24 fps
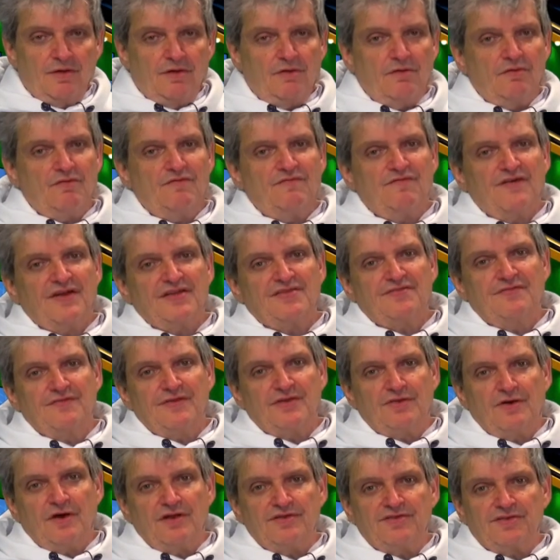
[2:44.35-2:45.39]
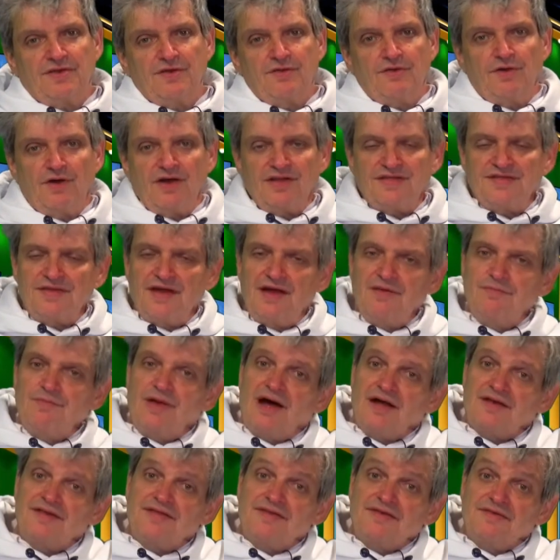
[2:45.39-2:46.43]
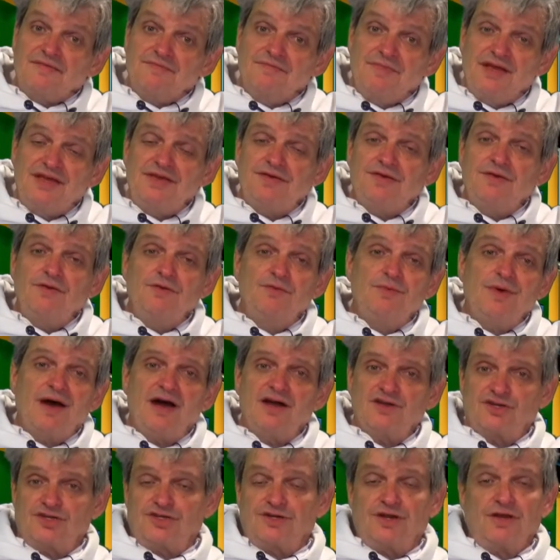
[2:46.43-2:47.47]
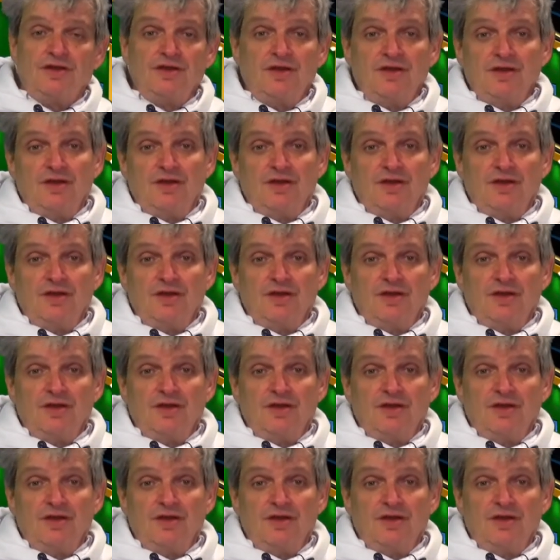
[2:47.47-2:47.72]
Und was wir dort gehört haben, hat mich überrascht.